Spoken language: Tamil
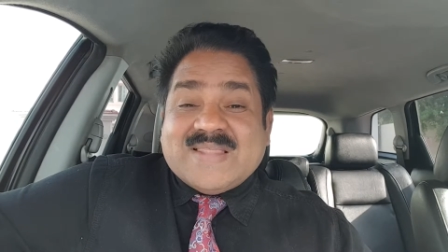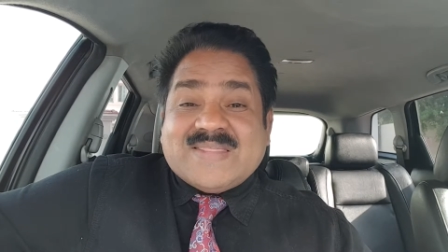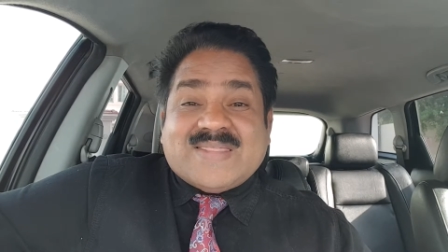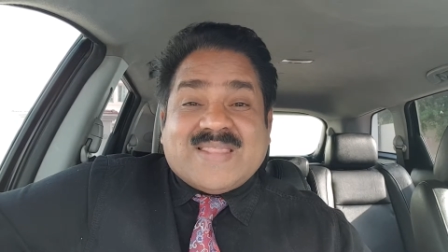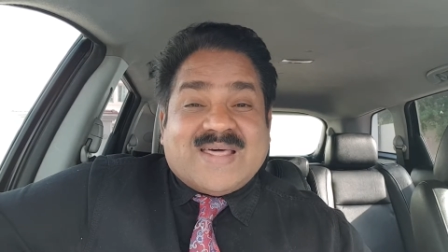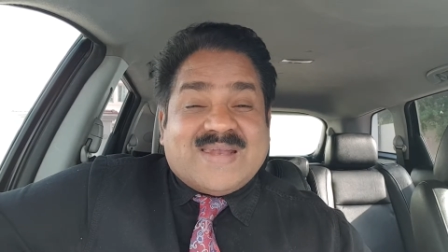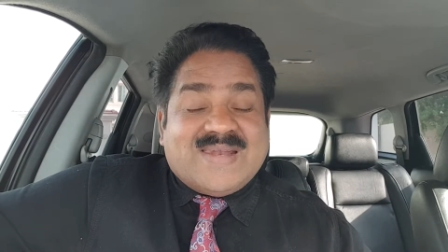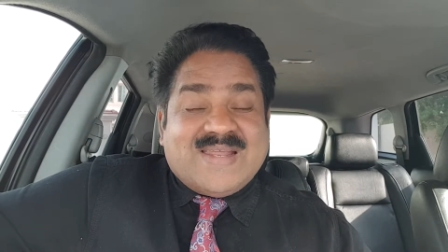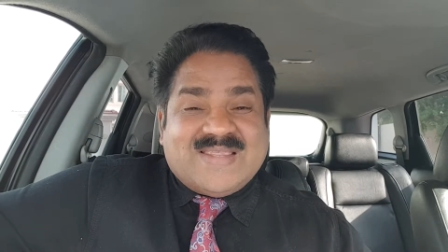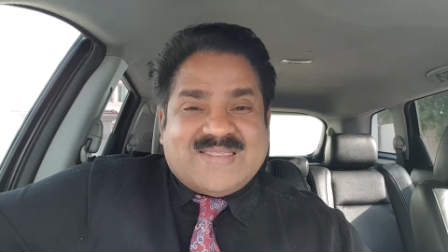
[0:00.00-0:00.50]

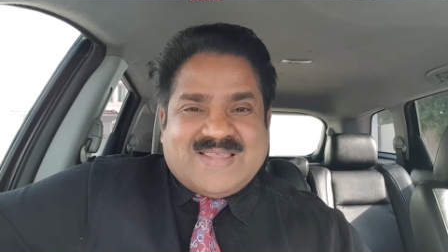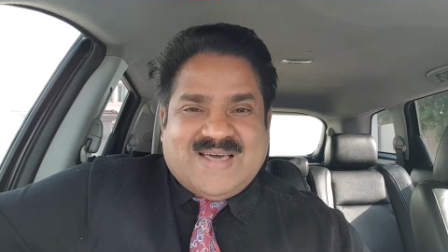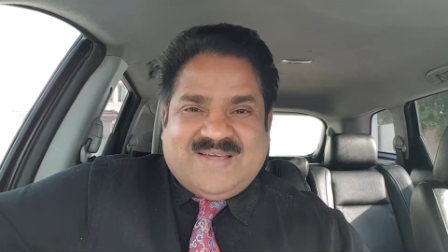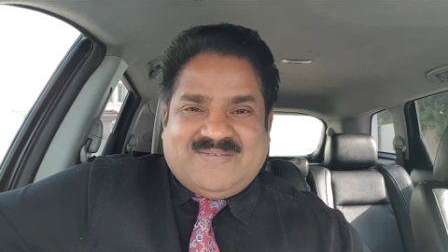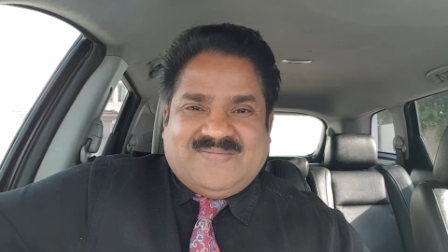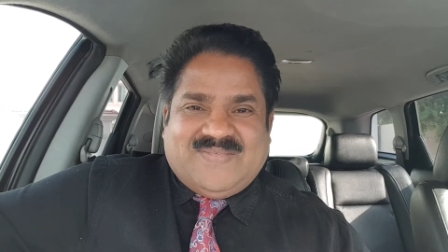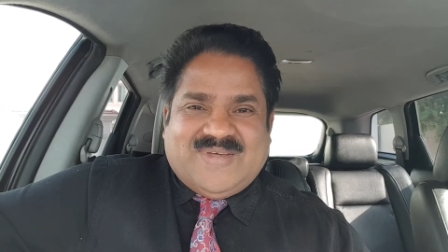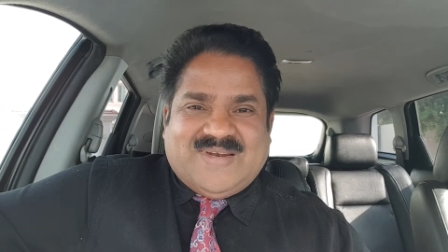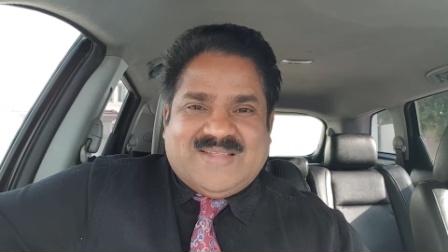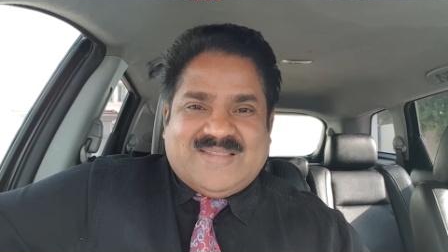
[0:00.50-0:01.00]
தன்னை தான்
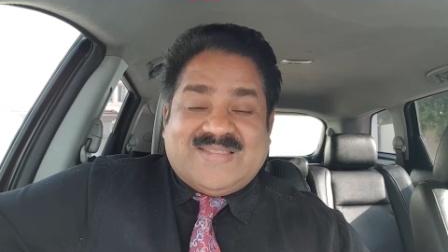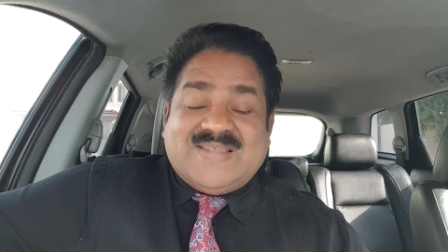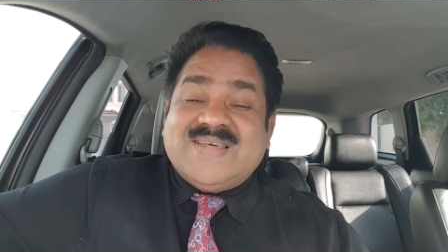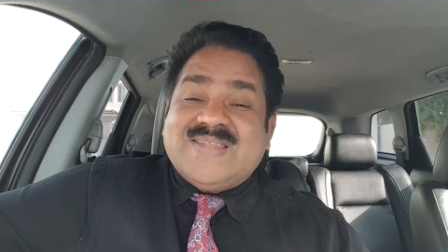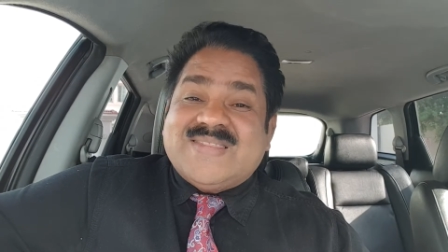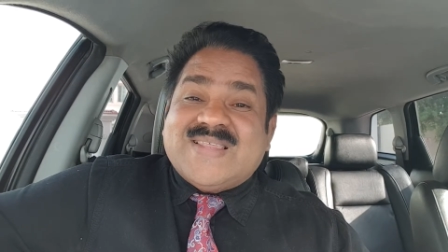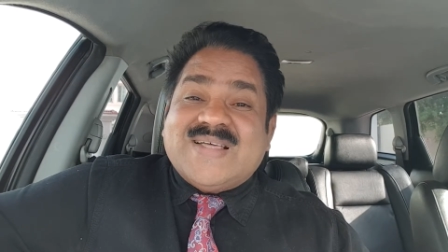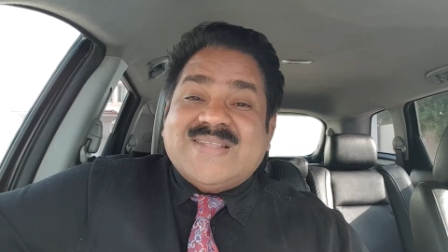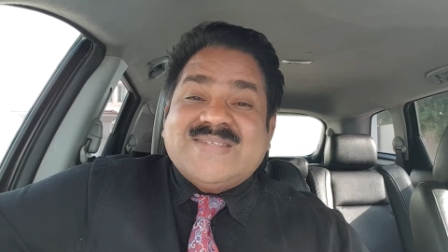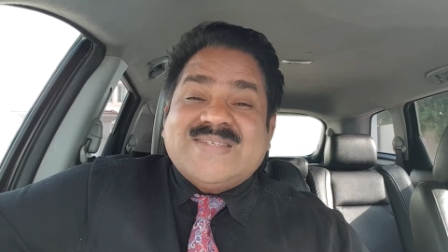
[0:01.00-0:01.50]
வெறுத்து
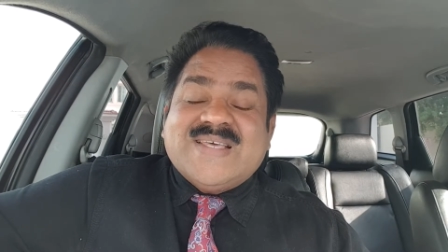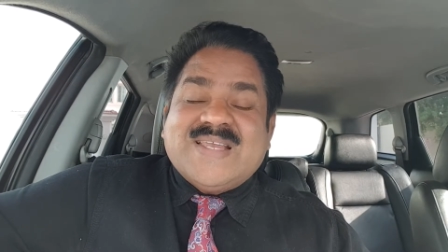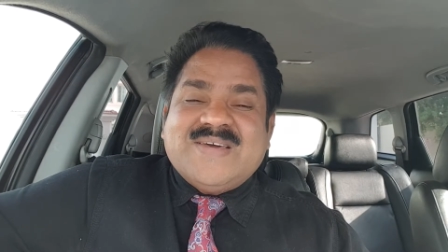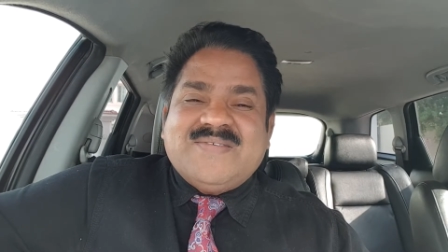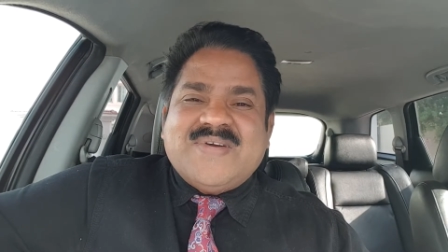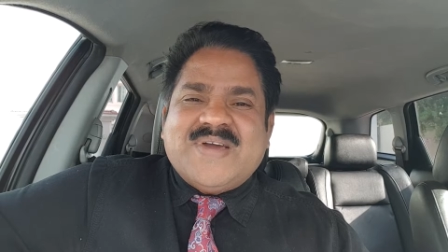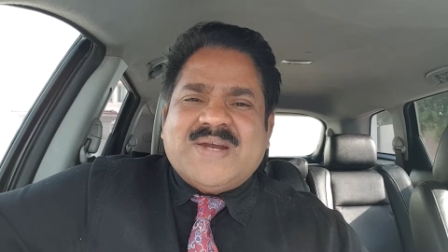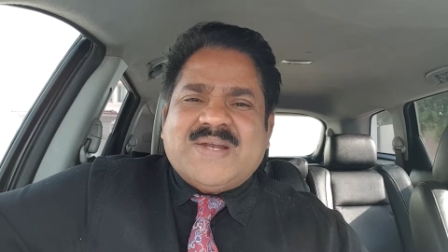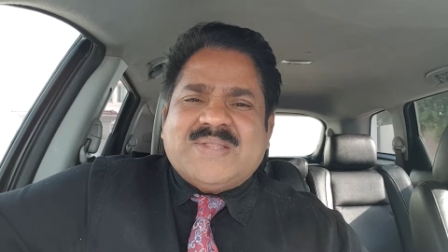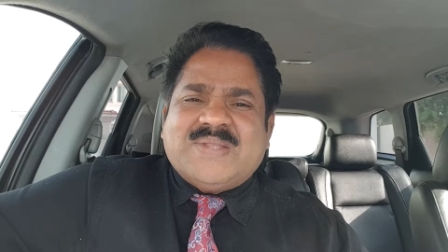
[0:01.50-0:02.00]
தான்
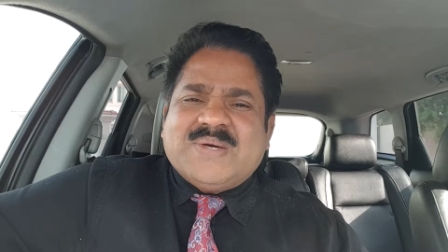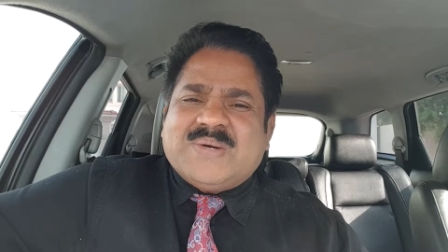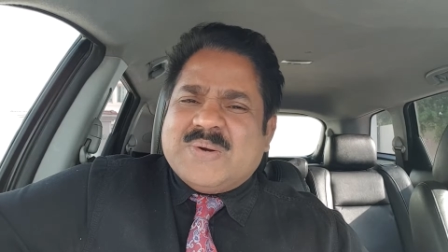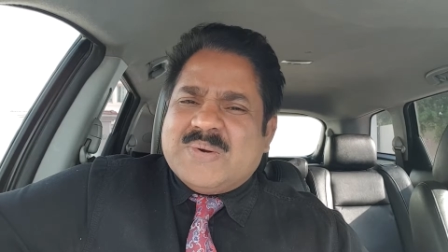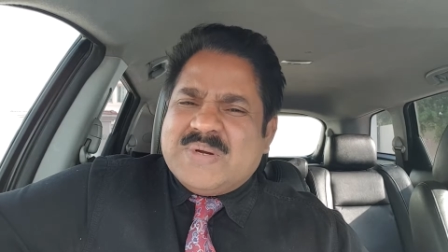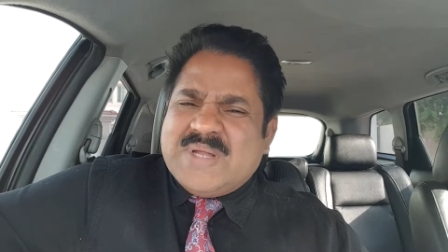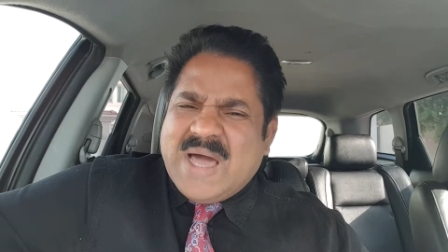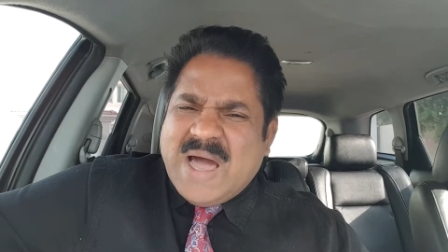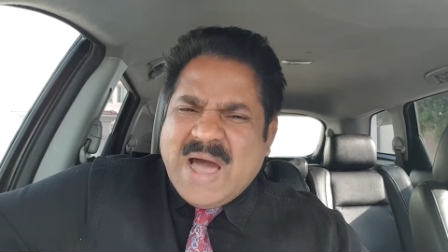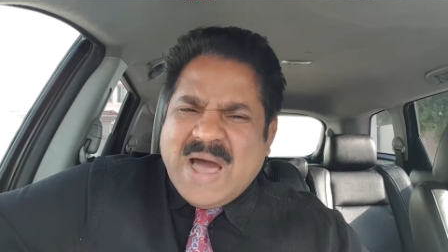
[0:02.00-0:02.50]
செலவு
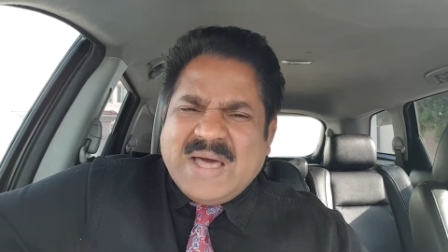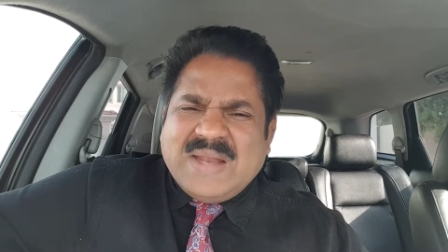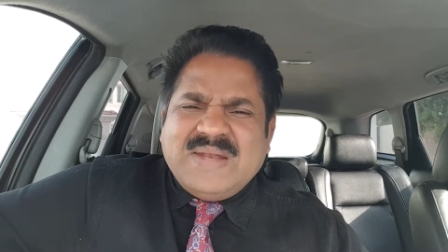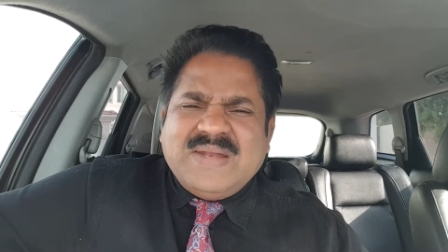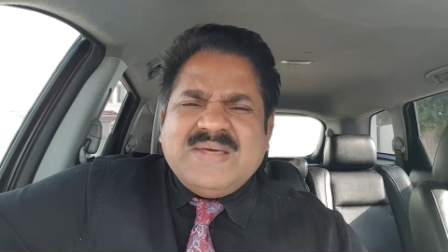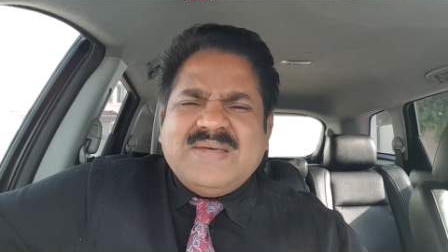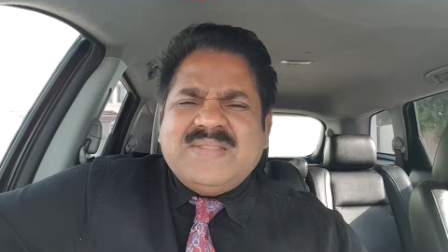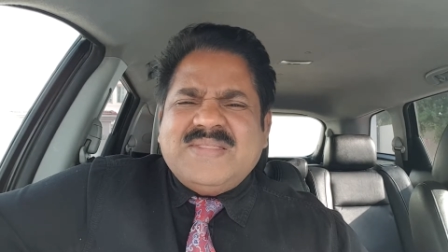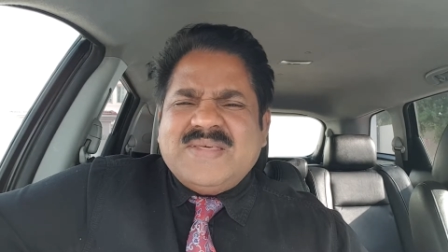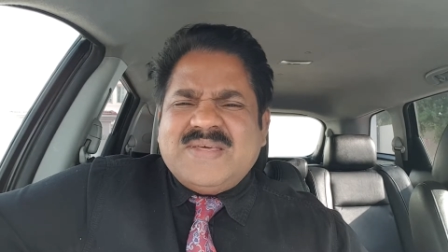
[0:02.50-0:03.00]
எடுத்துக்கொண்டு
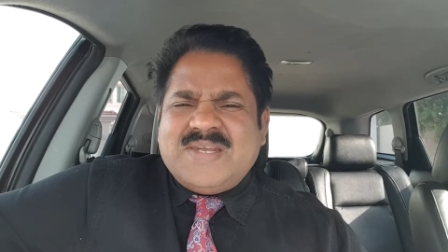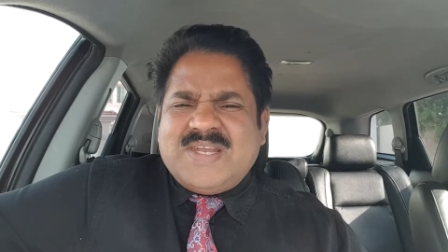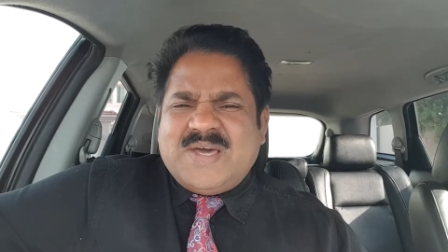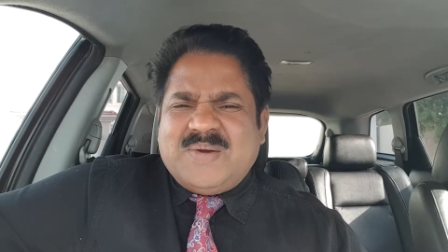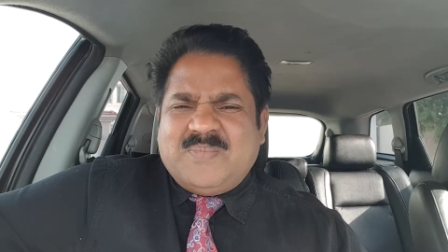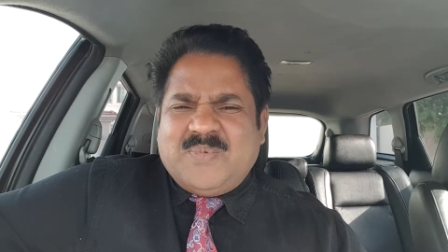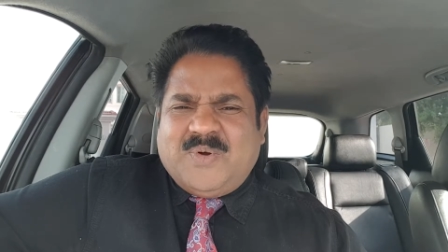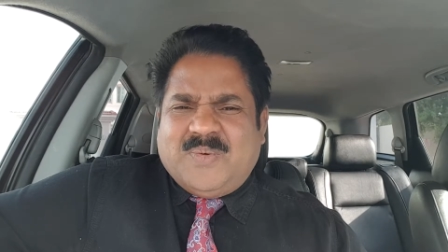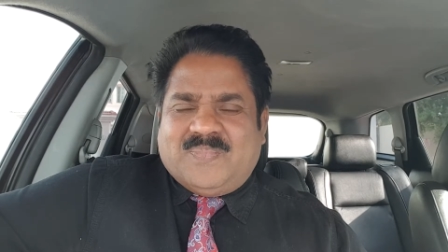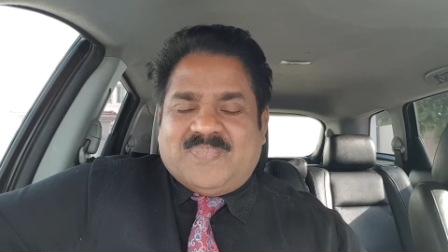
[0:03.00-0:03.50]
அனது
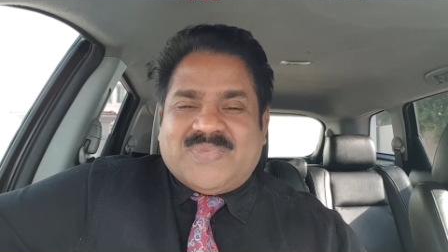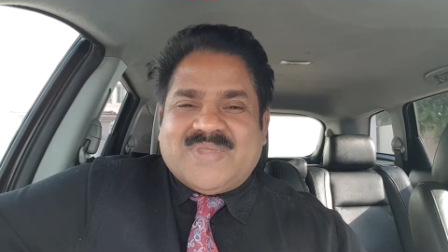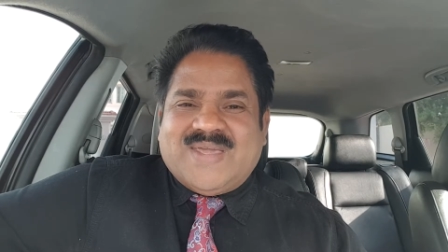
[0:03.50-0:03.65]
நமம்